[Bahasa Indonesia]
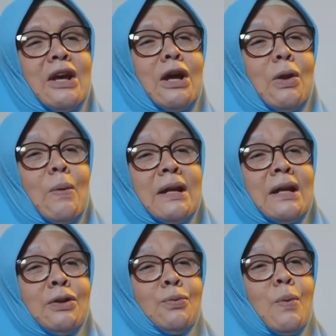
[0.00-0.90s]
Kalau
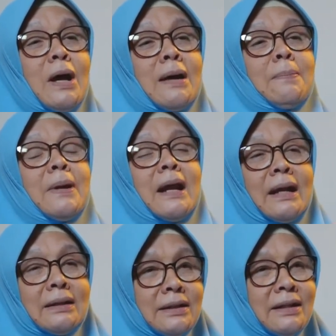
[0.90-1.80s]
ada dua,
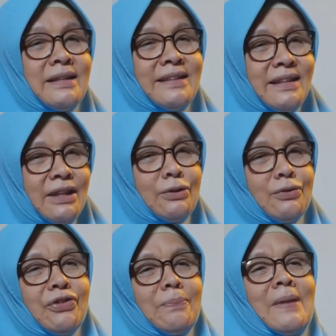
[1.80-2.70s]
berarti itu
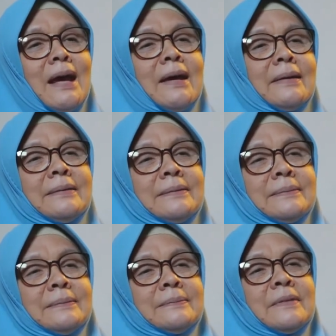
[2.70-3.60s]
ciptaan.
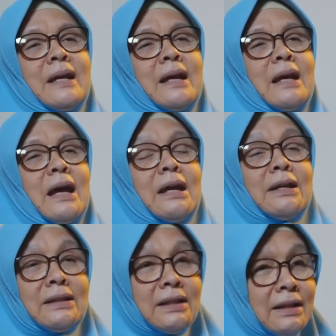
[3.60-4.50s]

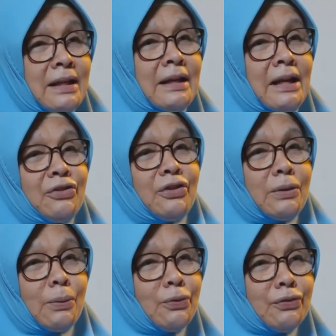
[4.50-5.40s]
Ada tiga dan
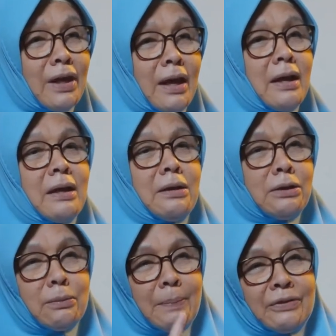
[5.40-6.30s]
seterusnya,
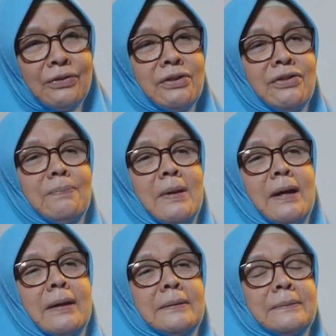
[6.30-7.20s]
itu pasti
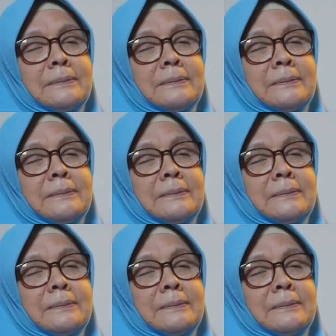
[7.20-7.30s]
ciptaan.